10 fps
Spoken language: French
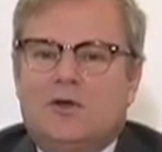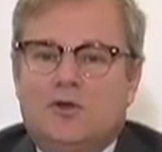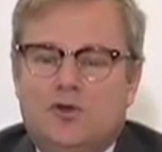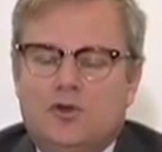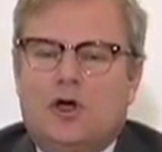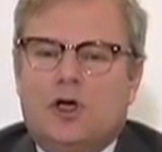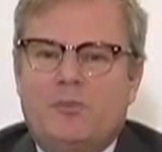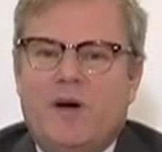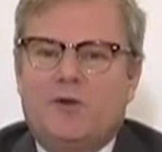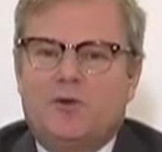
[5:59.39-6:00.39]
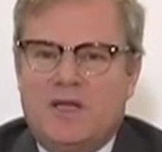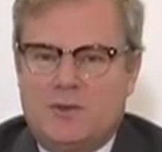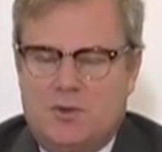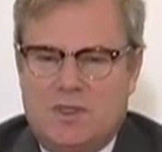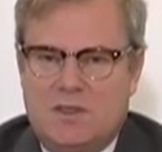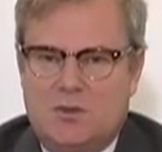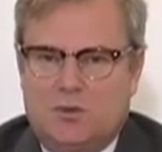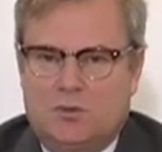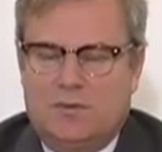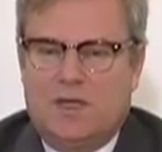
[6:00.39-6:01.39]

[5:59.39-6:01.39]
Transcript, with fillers: d'une cote-part de la succession.